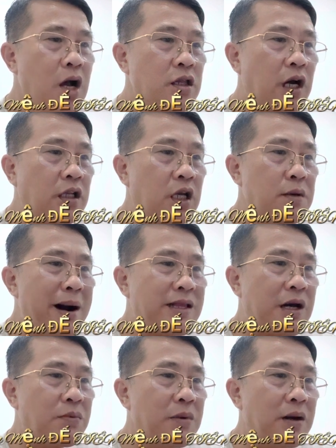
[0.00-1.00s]
Thần tử ma
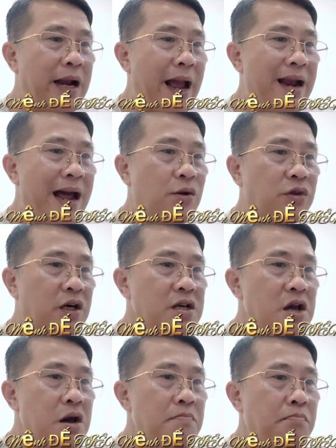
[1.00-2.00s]
tộc lại lao tới,
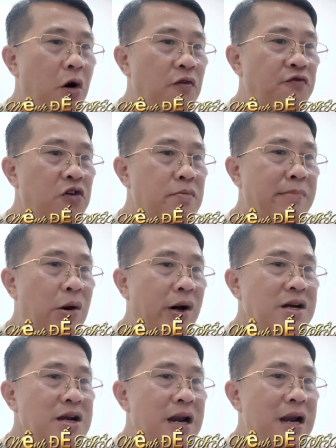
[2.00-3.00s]
một phương bảo
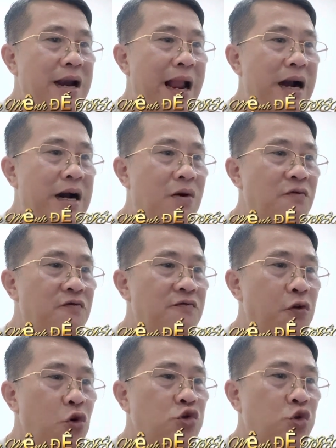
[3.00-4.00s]
ấn lăn không
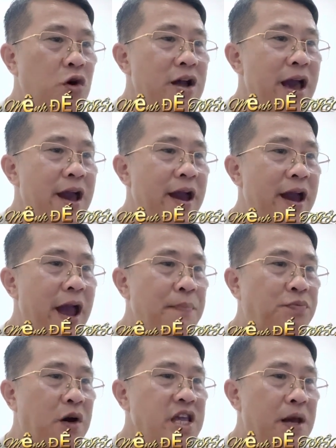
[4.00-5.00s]
phủ xuống,
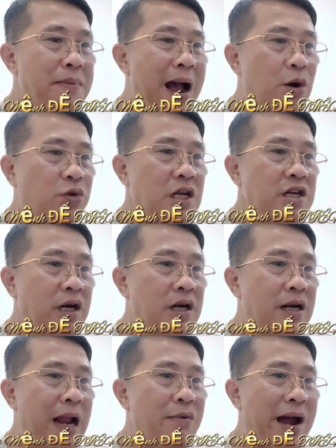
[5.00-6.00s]
ép tới Diệp Hào thân
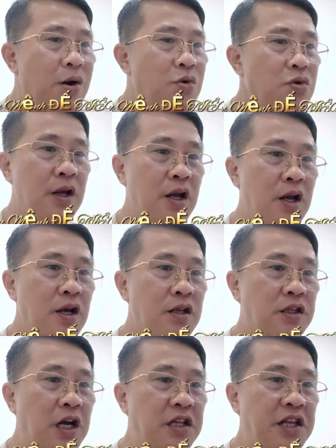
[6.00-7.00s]
hình lão đảo,
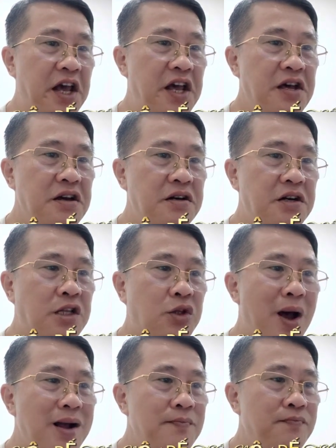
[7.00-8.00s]
thân thể nứt
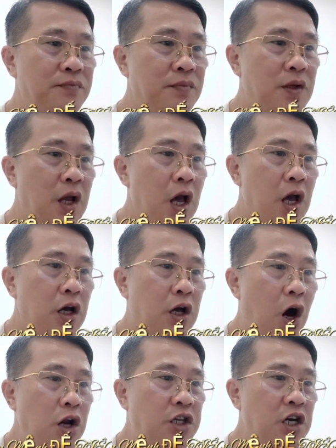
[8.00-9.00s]
toát.
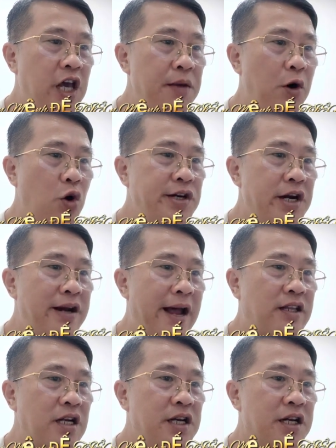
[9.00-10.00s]
Còn chưa kịp ổn định lại
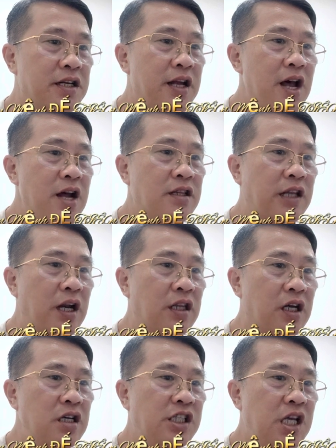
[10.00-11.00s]
thân hình, thần
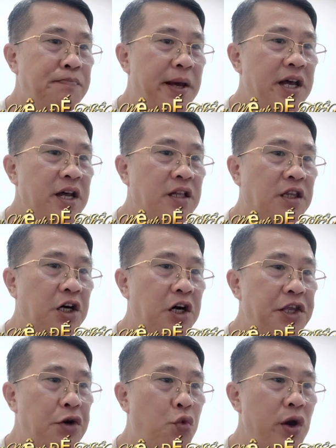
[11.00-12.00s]
tử si mị tựa
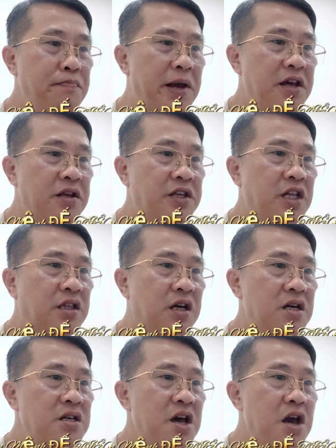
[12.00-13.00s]
như quỷ mị giết
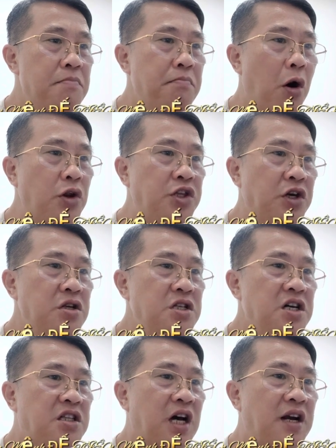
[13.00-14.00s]
tới, một chưởng
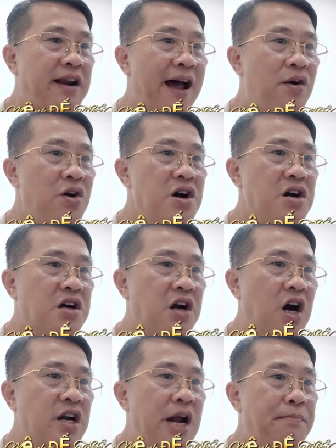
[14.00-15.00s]
như thần đao
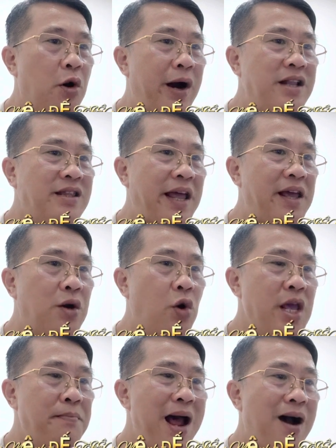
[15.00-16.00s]
gỡ ra một cánh tay của
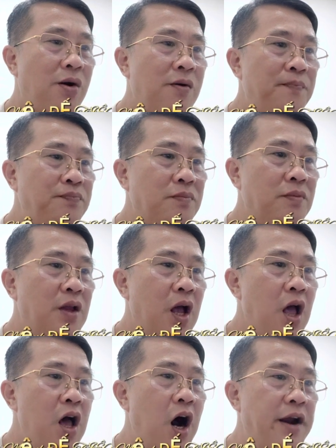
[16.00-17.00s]
Diệp hào
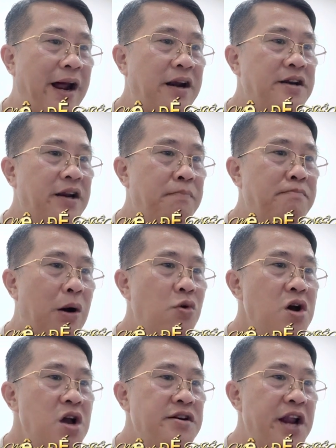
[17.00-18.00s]
hình ảnh đẫm máu,
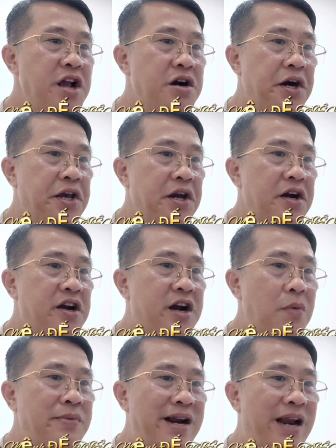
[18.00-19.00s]
để người
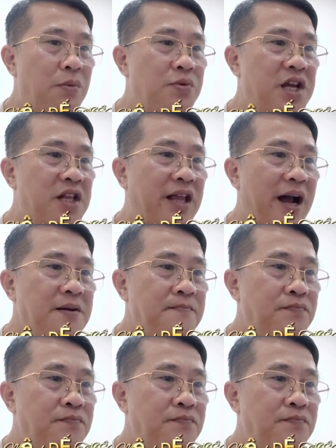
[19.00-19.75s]
không đành lòng nhìn thẳng.